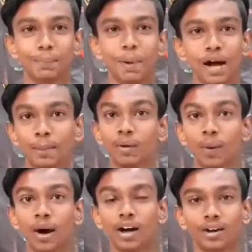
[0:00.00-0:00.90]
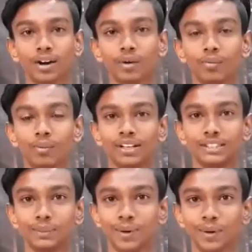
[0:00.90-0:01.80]
பார்க்க பக்கம் ஆறு ஆர்வமாக
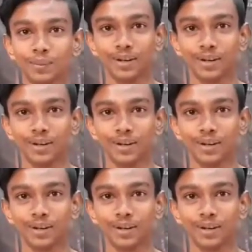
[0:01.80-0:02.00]
இருக்குது படம்